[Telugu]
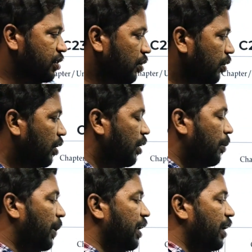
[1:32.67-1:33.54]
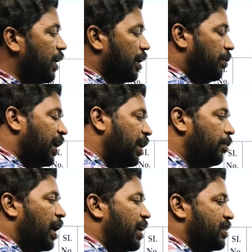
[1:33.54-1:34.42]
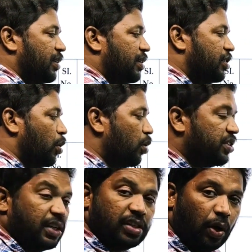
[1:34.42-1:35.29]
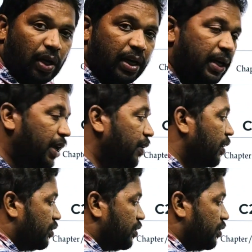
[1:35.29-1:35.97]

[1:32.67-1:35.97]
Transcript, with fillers: సో మరి రిమైనింగ్ మార్క్స్ స్కోర్ చేసుకోవాలంటే